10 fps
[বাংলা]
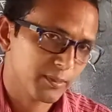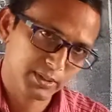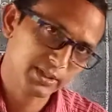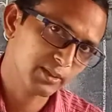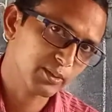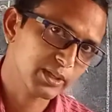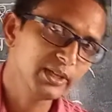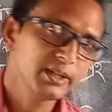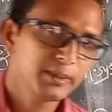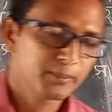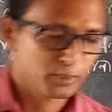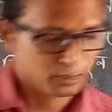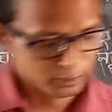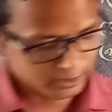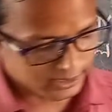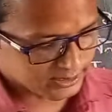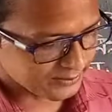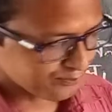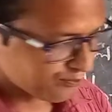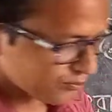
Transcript: আমরা সেগুলোকেই পড়বো ঠিক আছে